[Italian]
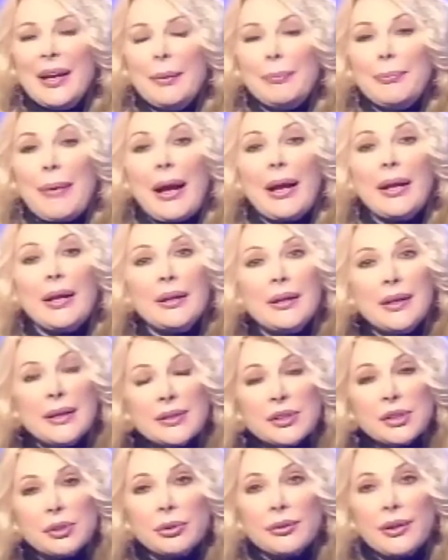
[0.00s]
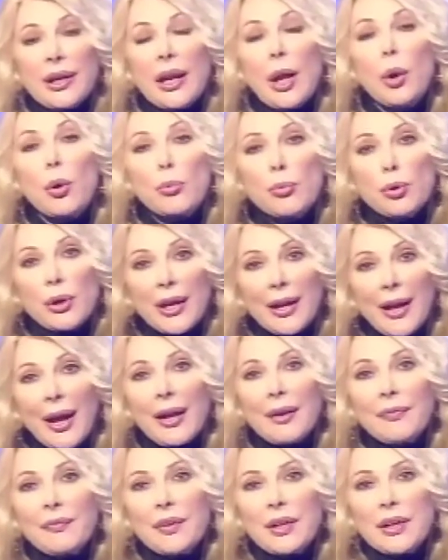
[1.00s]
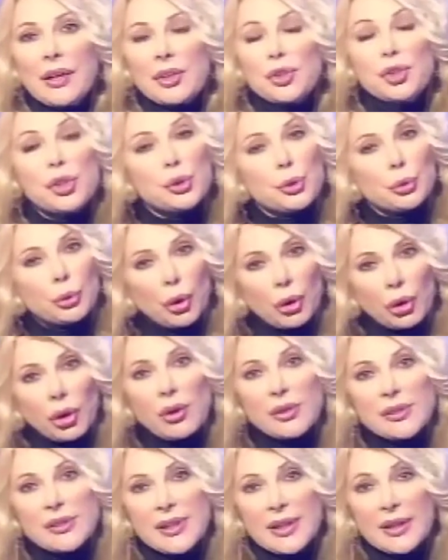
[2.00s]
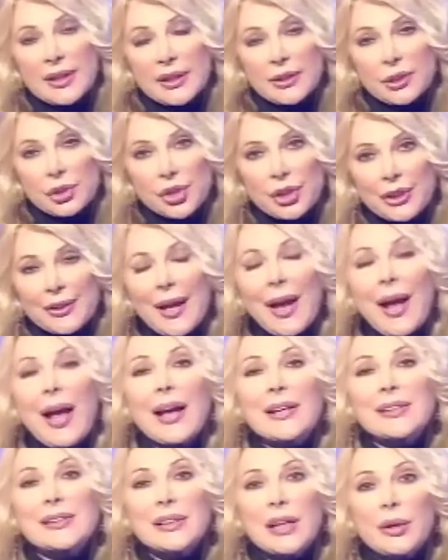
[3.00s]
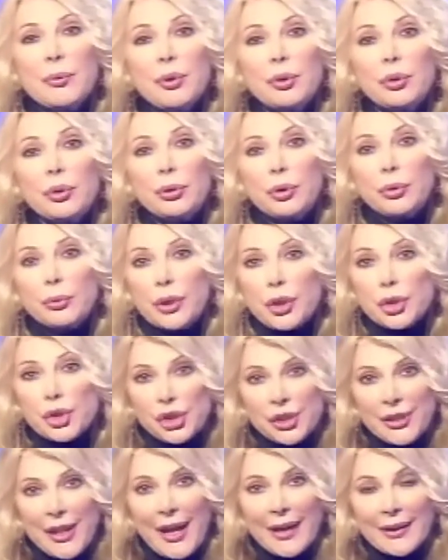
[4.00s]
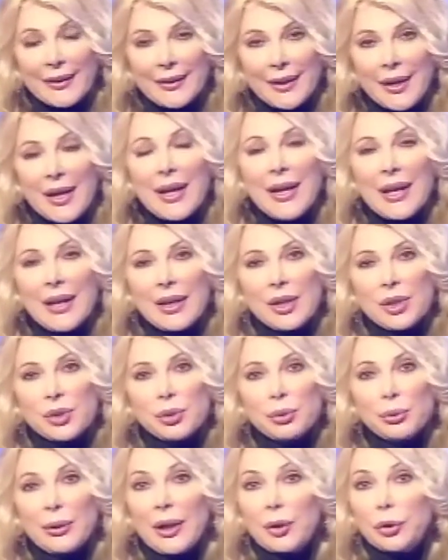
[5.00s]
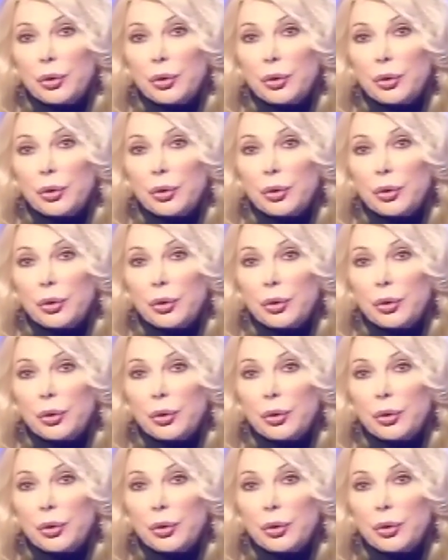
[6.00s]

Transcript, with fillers: Ma inizio nel comunicarvi che ci sono grosse criticità a seguito di un incidente eh, sulla